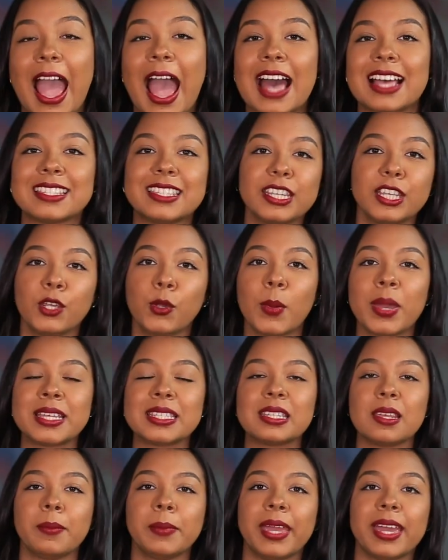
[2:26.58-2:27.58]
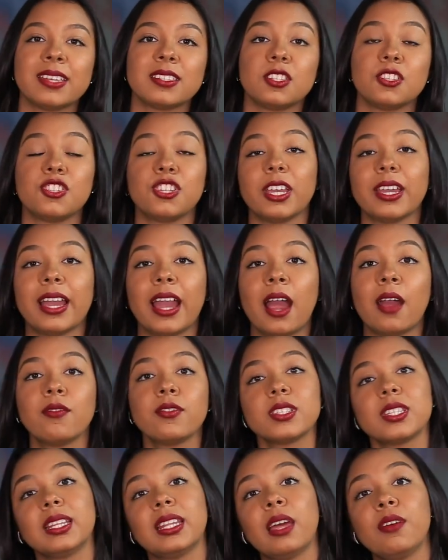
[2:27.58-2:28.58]
Assim que o SMS chegar,
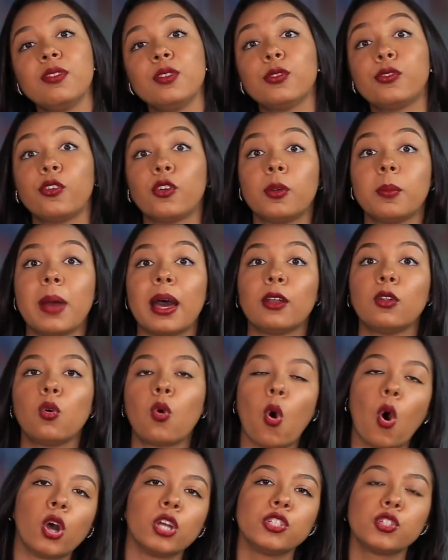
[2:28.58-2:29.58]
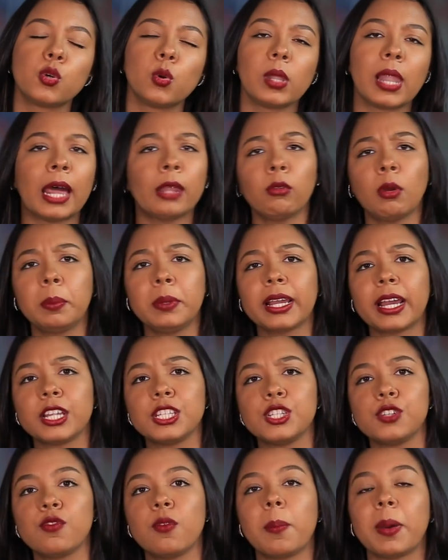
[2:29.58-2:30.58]
você deve informar o código lá no
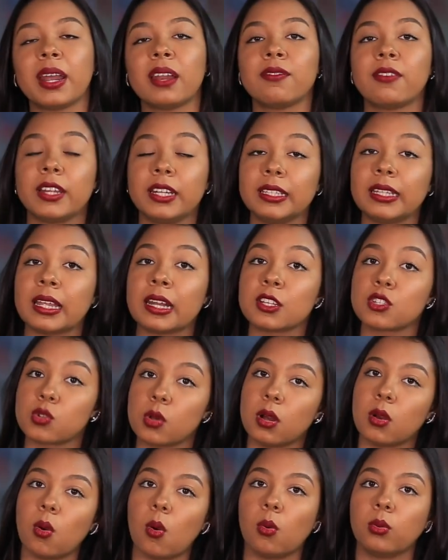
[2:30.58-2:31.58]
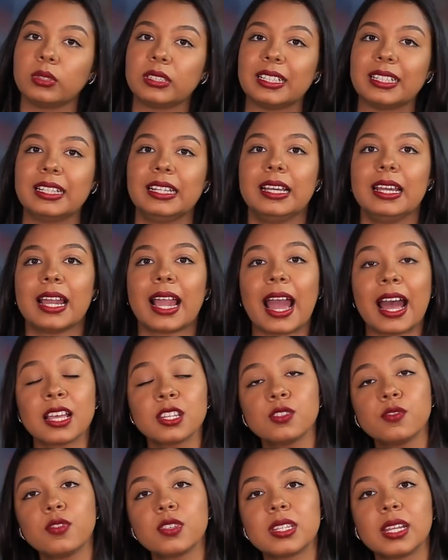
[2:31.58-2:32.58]
aplicativo para validar a sua conta.
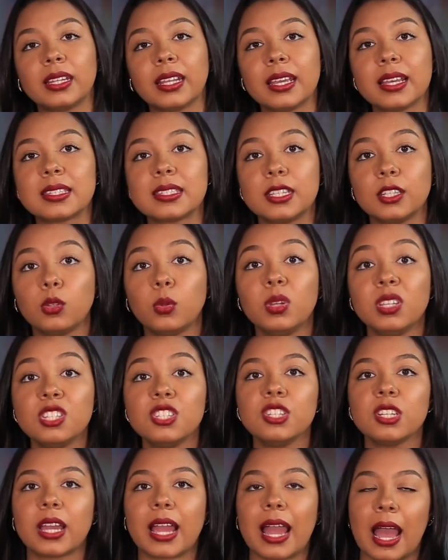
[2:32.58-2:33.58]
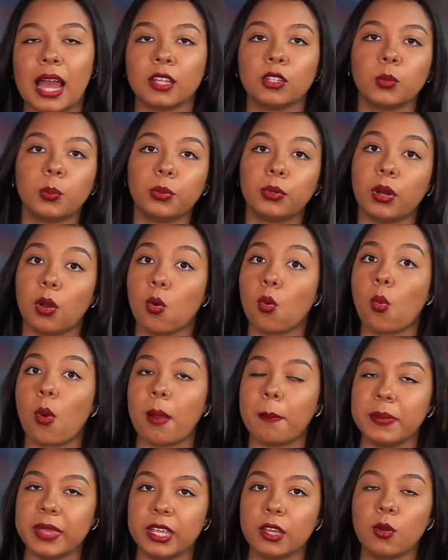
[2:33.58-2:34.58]
Caso você tenha sido indicado por algum
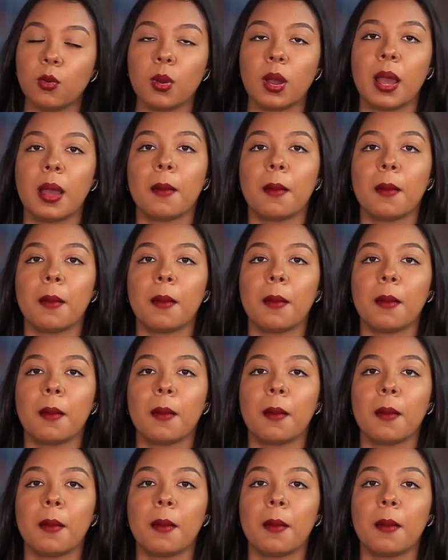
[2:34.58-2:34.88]
amigo,